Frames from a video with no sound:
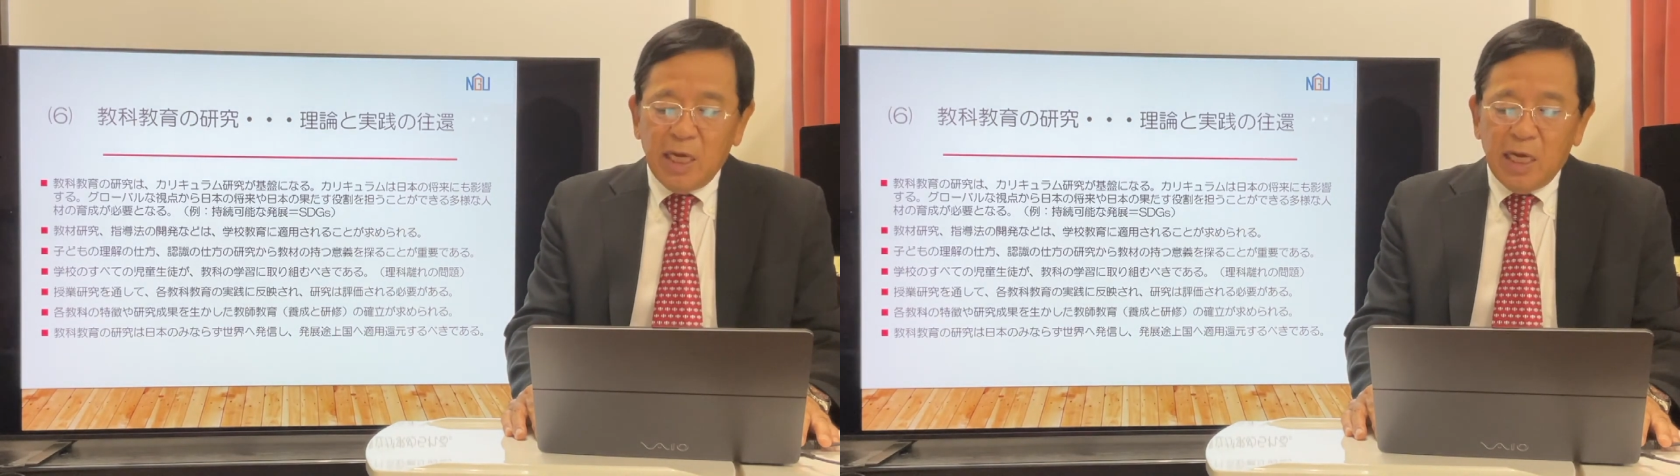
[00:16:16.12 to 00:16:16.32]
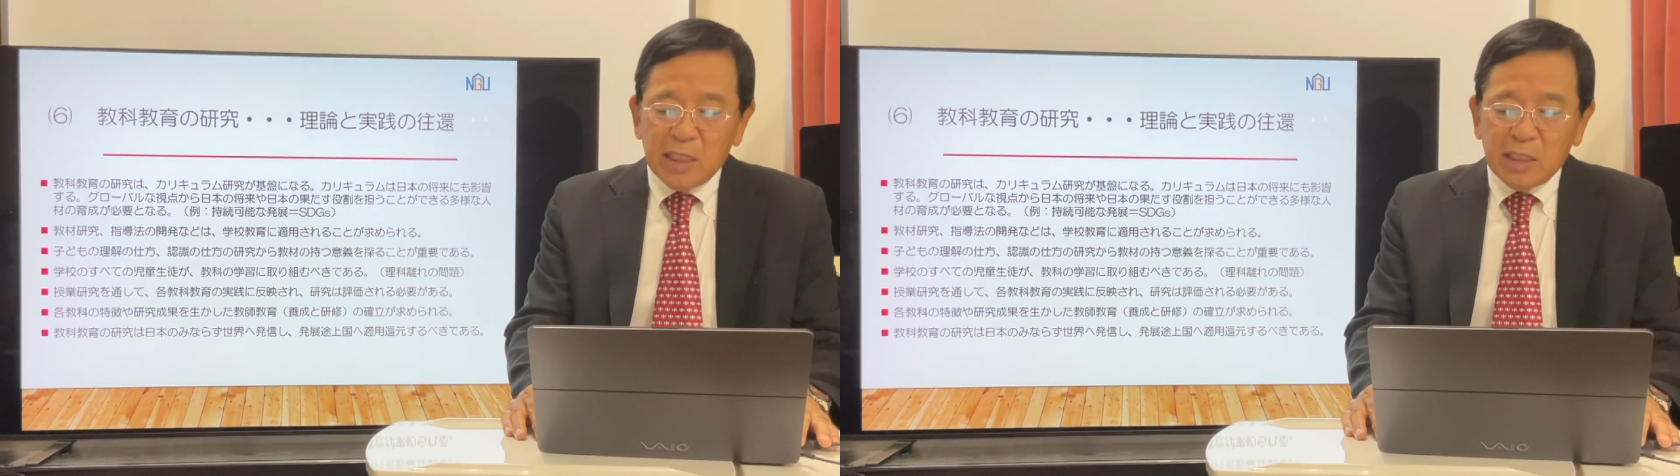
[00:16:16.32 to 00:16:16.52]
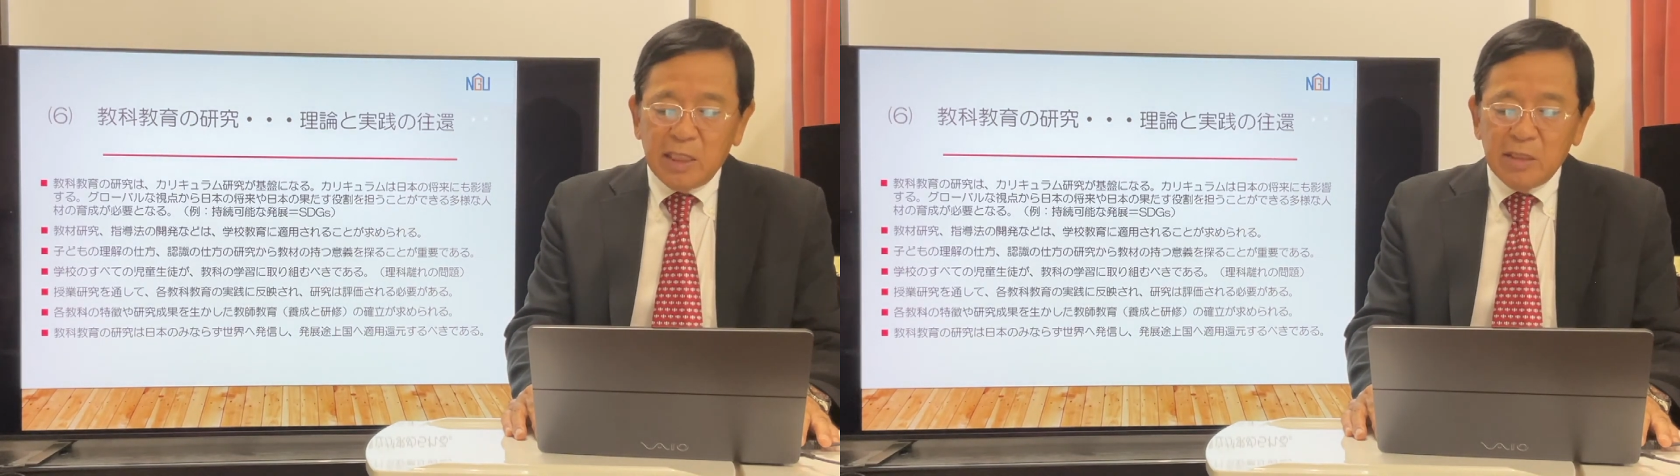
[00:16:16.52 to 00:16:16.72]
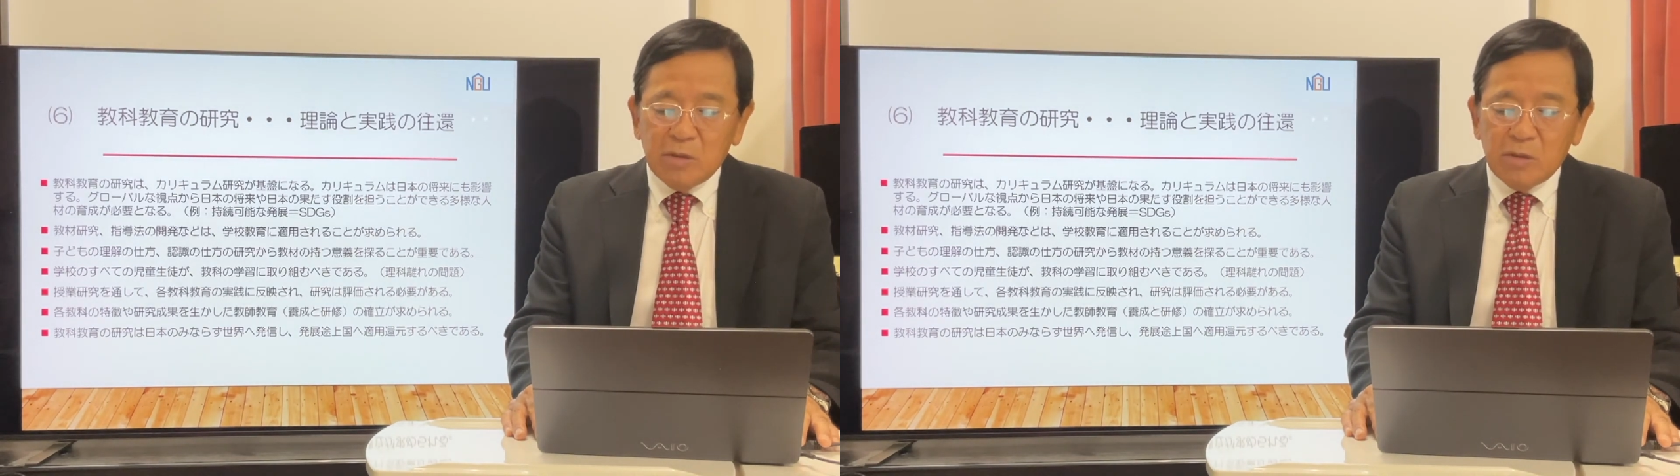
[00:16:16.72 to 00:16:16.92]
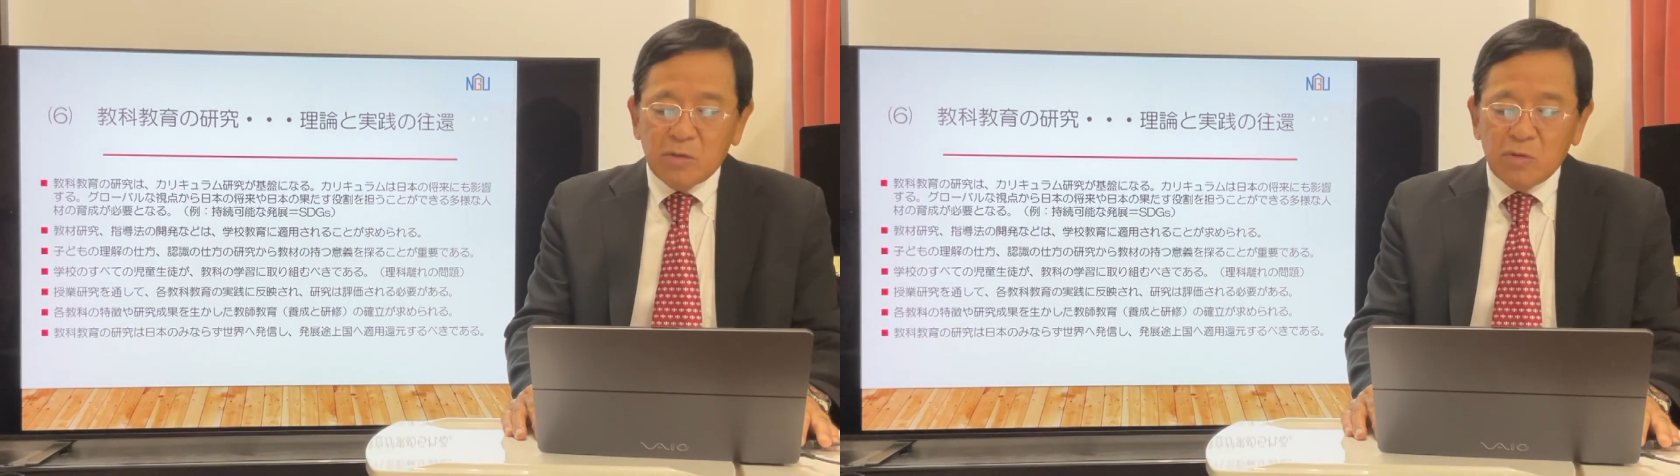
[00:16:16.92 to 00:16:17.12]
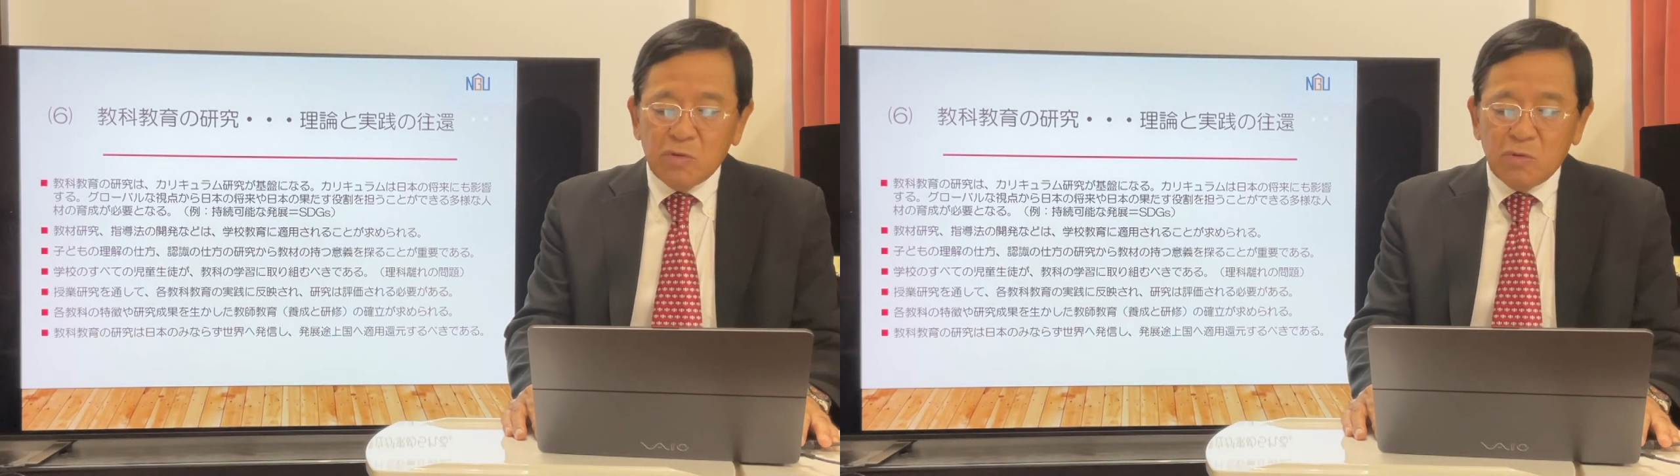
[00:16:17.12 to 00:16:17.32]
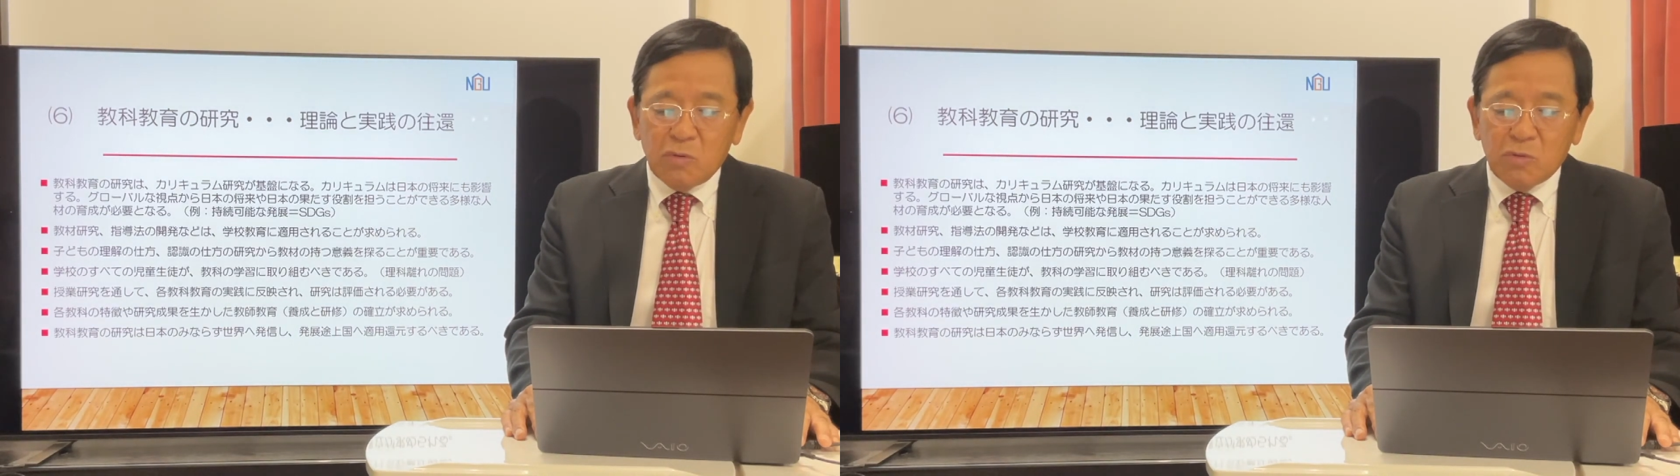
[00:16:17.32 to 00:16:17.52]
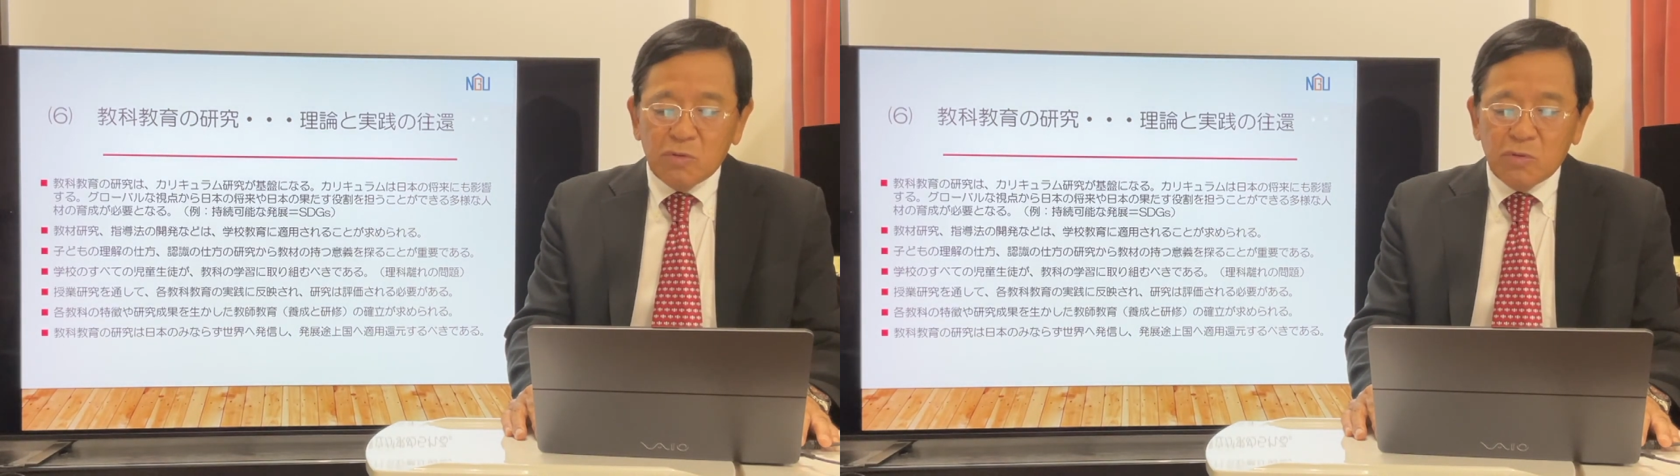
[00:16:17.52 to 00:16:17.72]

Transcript: 発展途上国